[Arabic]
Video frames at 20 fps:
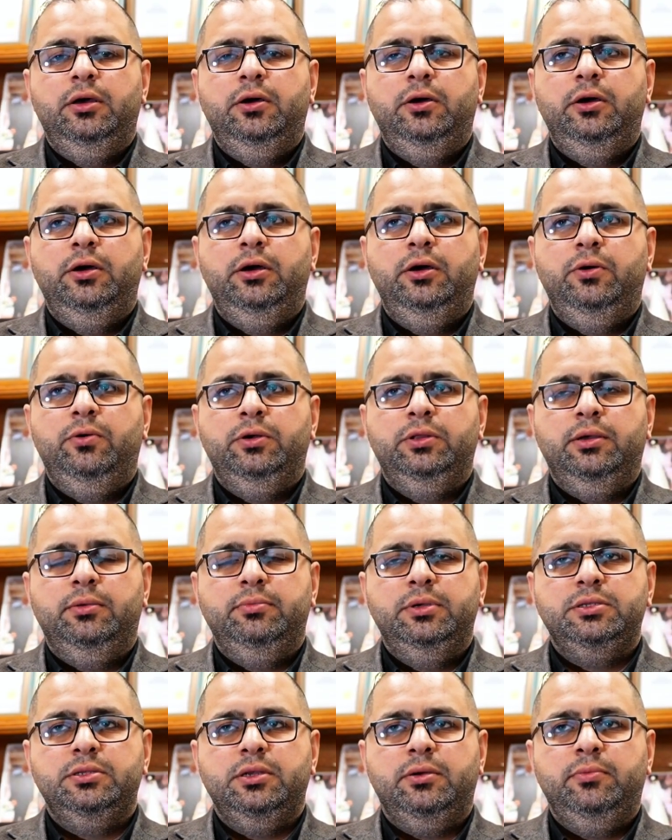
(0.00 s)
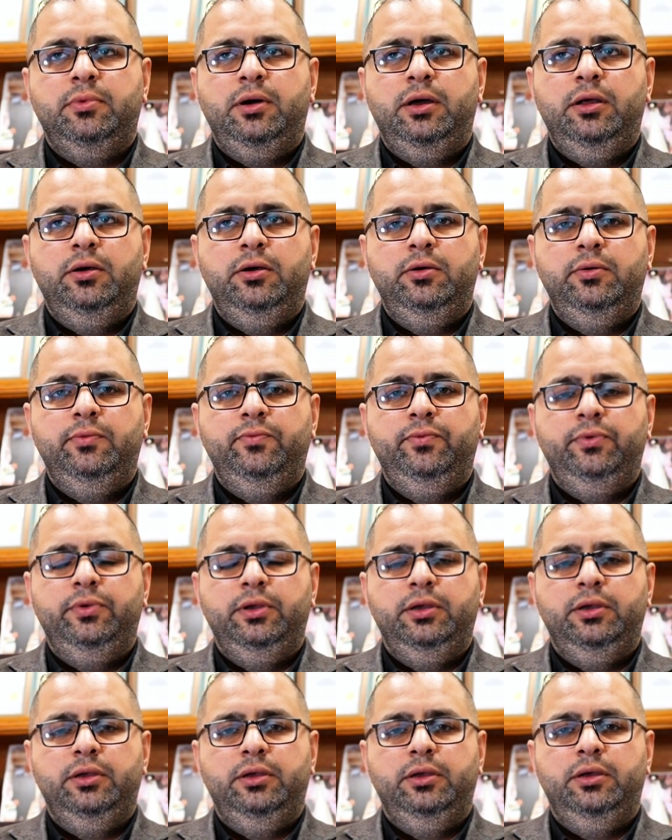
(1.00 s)
آه، وتم استقبالهم
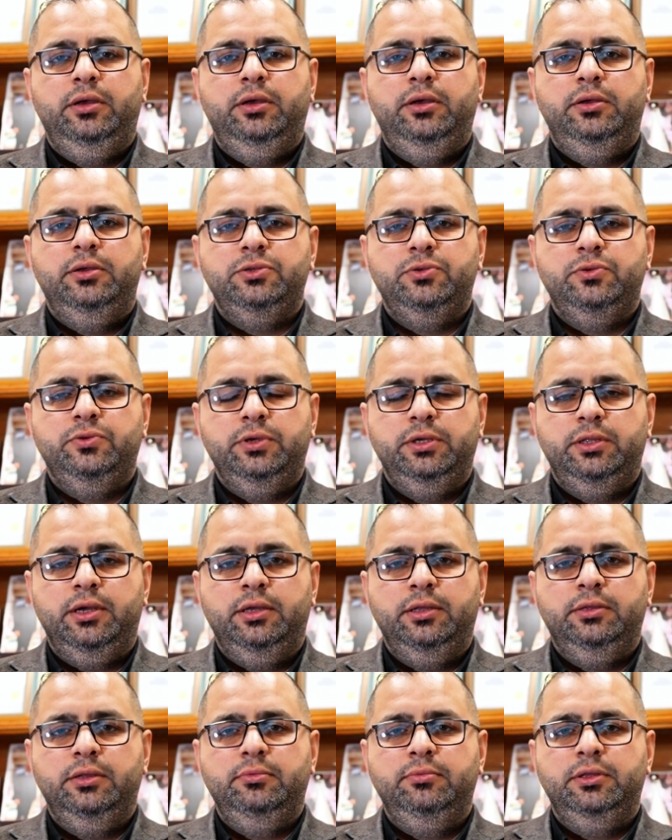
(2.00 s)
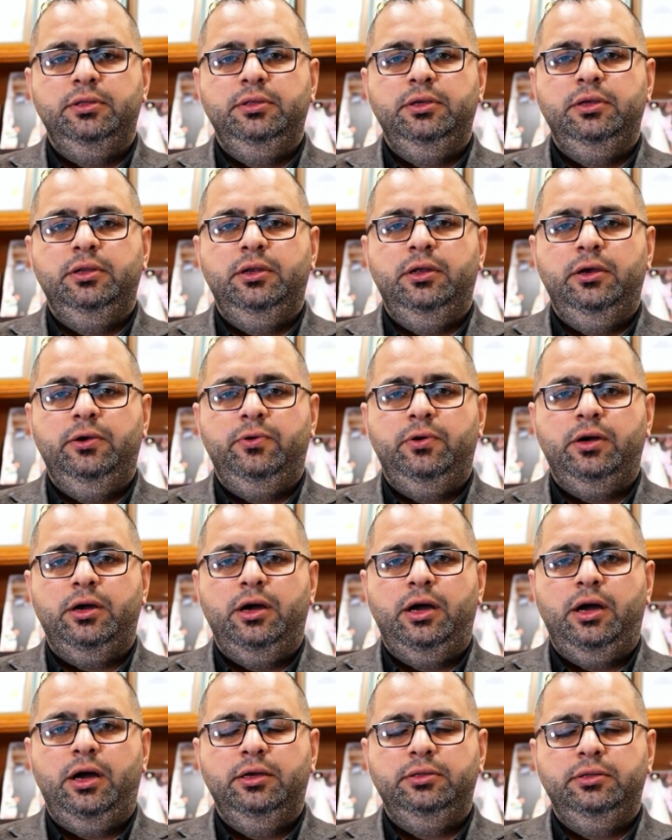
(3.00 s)
في سويتات المدينة
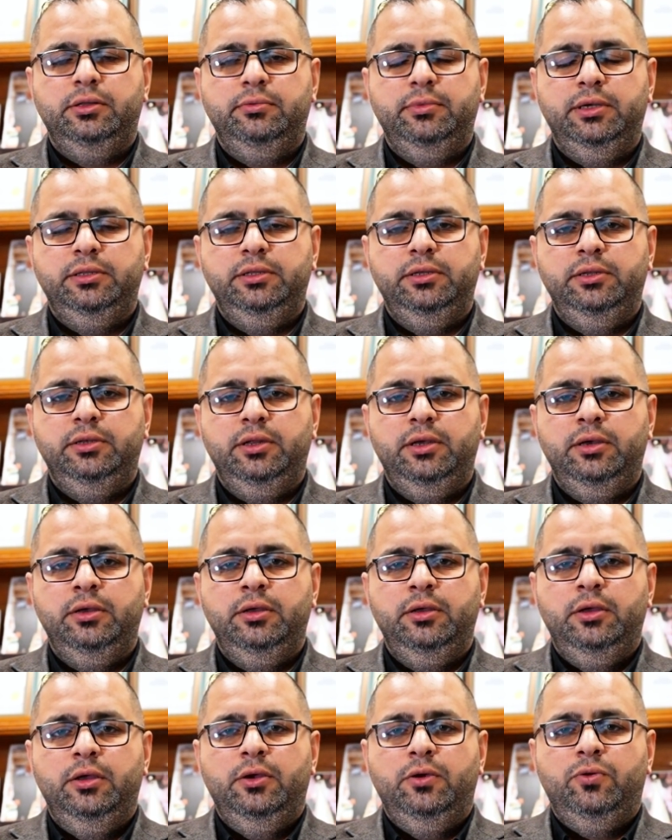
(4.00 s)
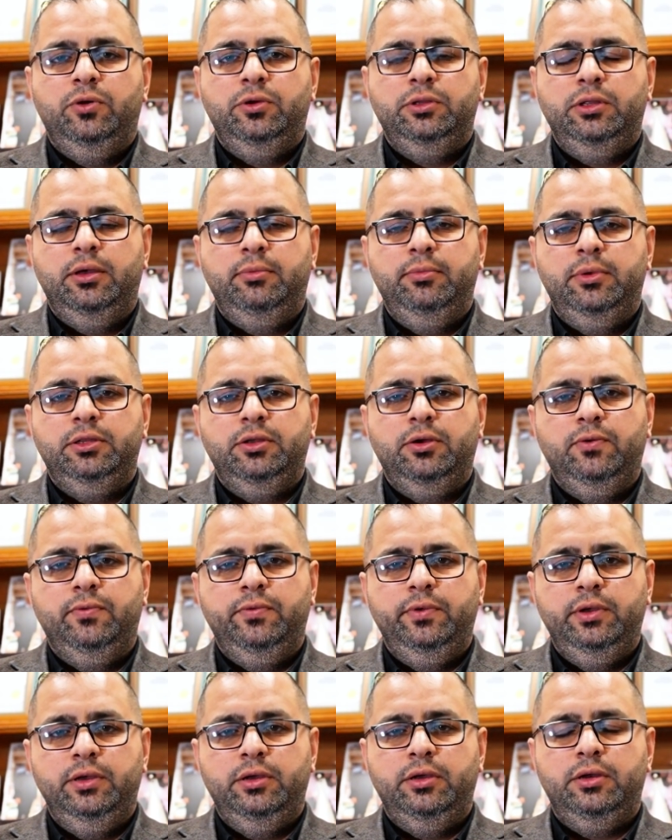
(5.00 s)
وقاعات المدينة وتم
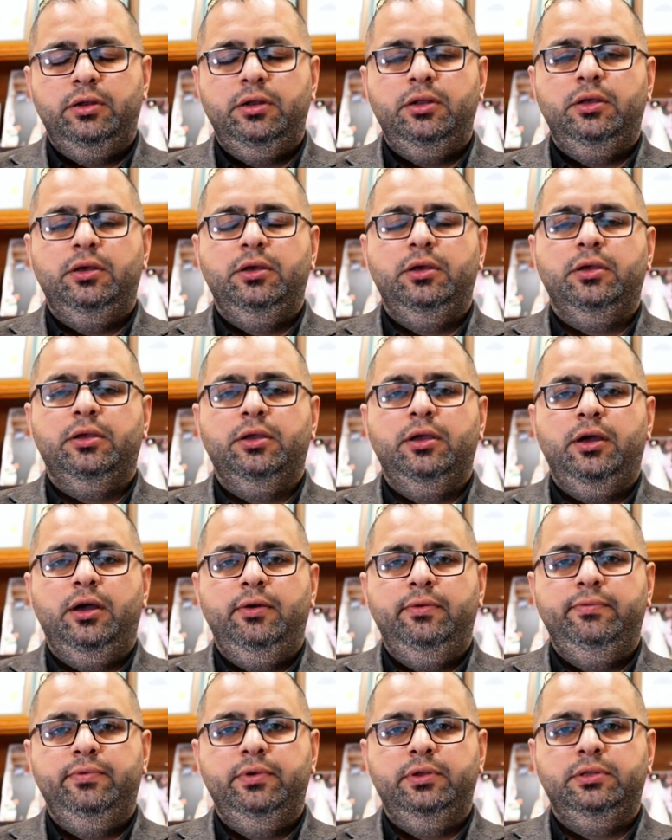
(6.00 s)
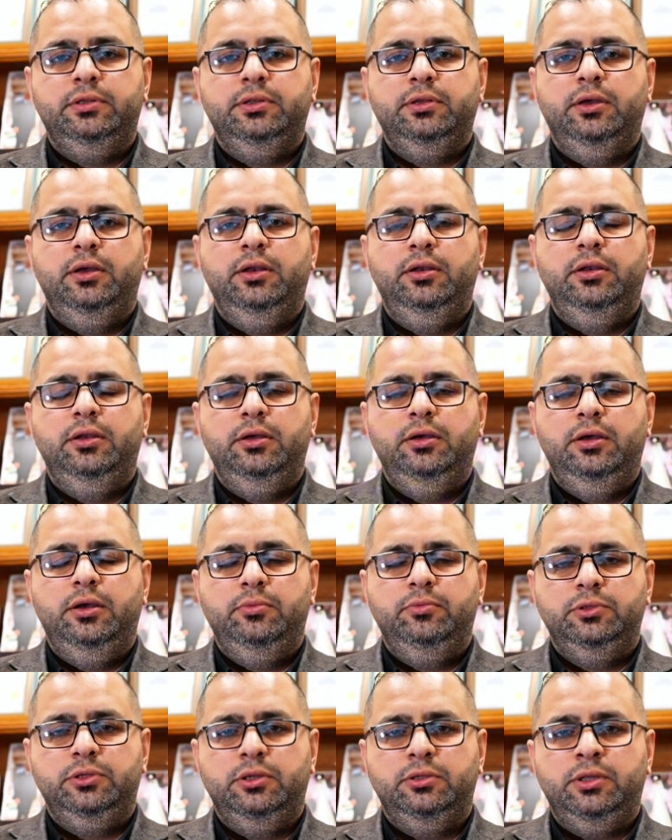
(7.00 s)
توفير آه، كافة
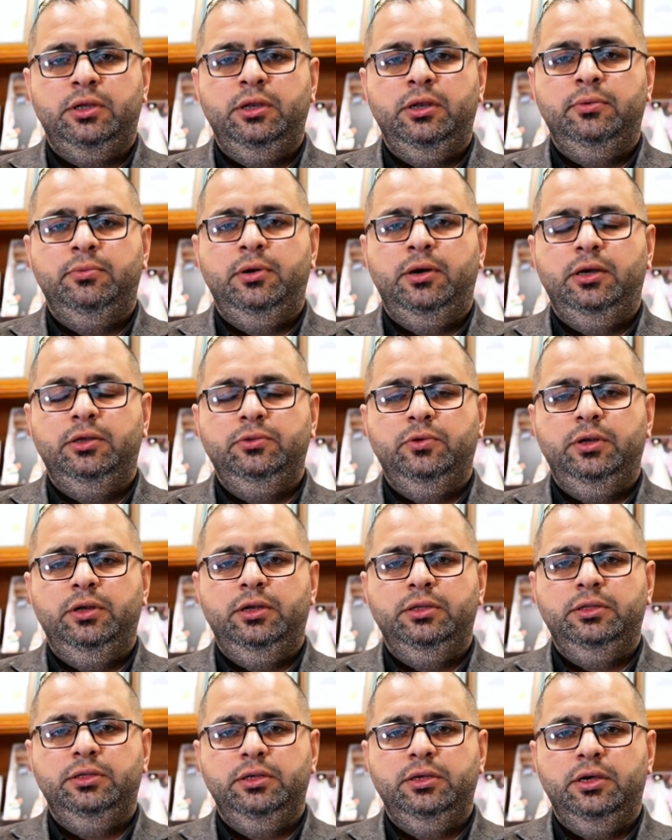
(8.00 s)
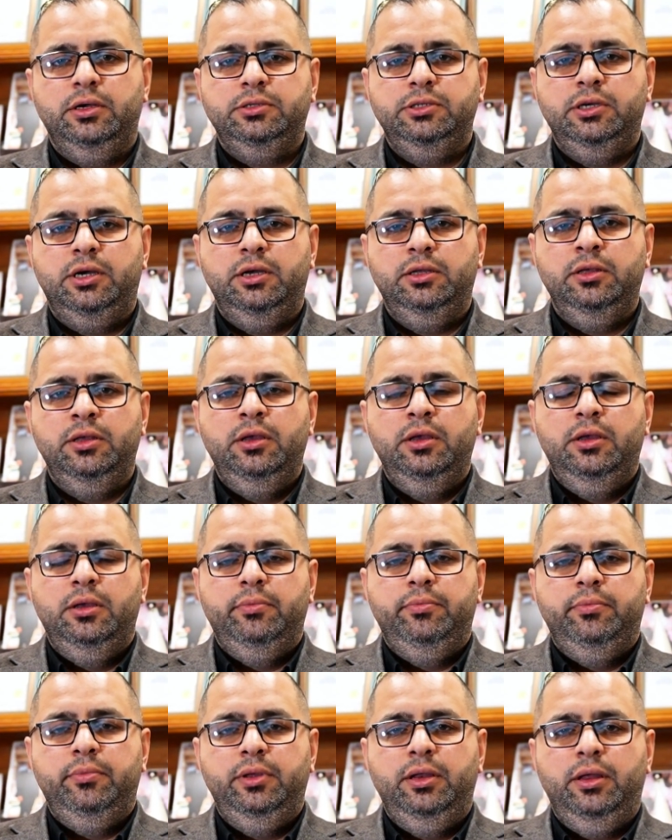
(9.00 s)
المتطلبات والاحتياجات
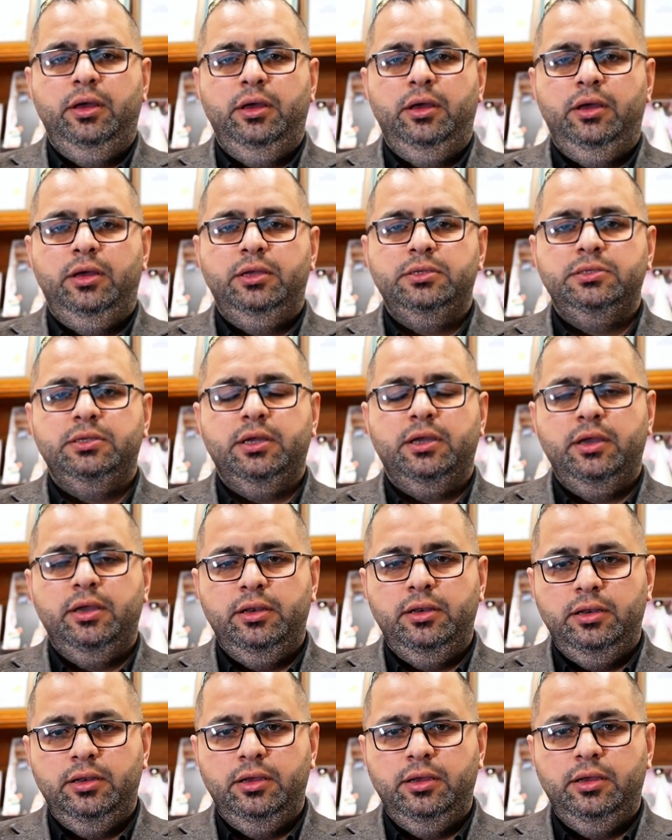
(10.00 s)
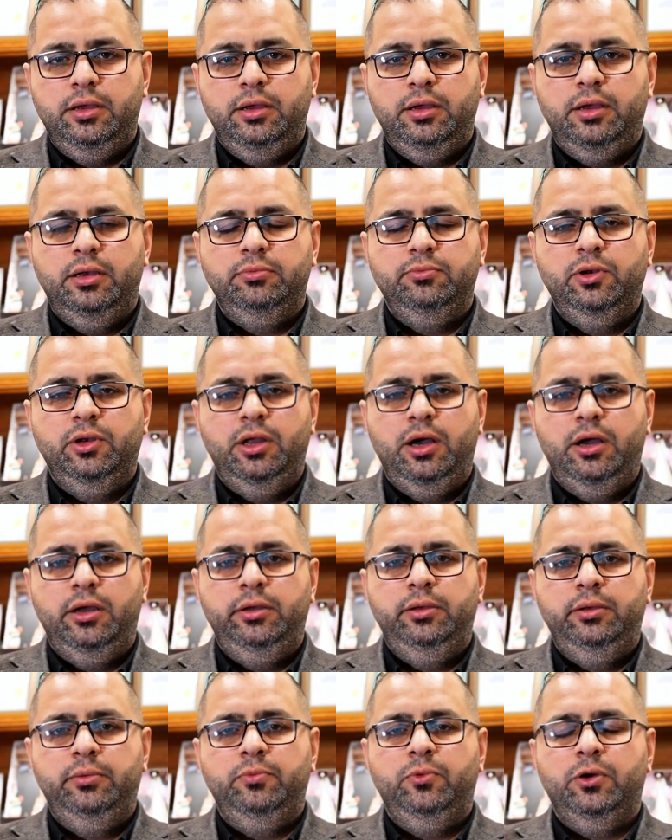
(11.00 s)
منها السكن آه،
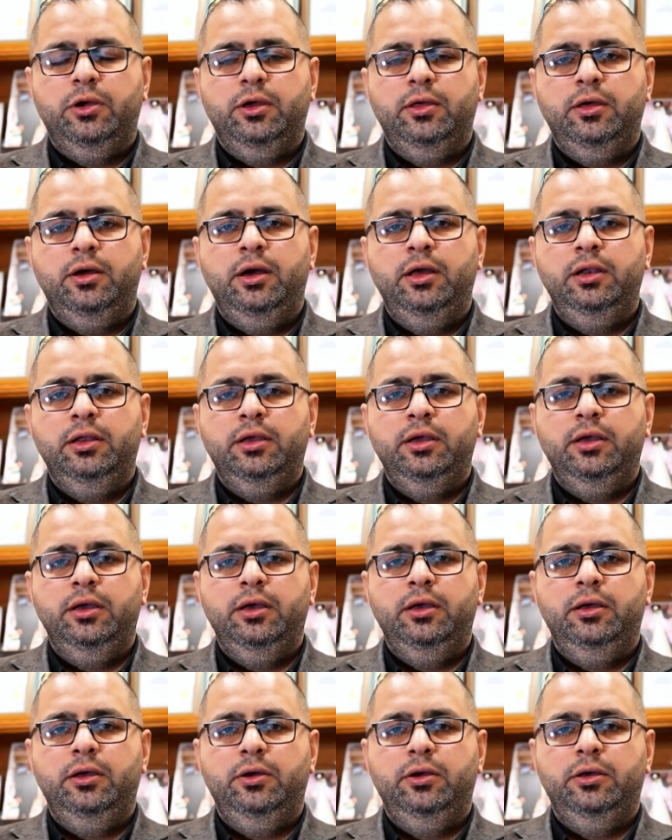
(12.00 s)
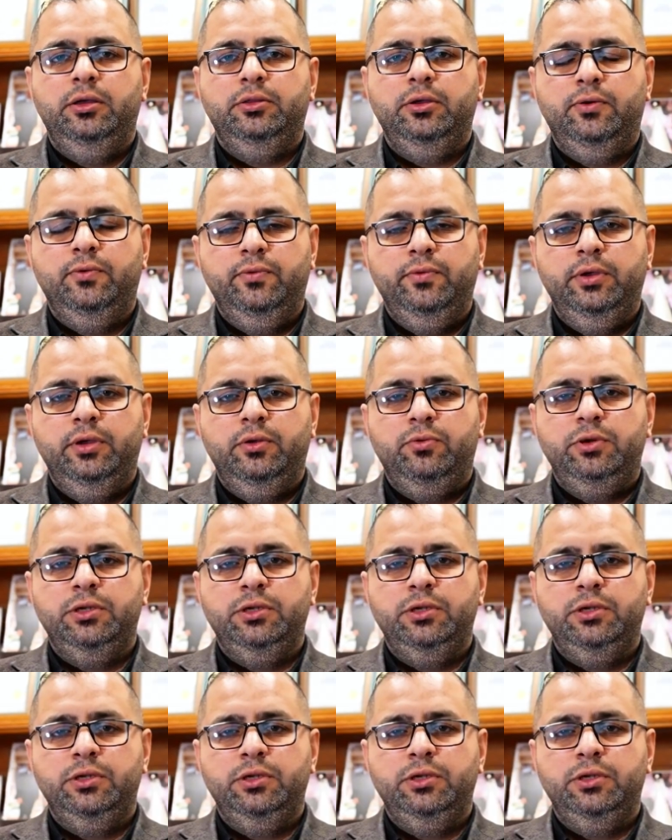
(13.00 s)
الملائم وكذلك توفير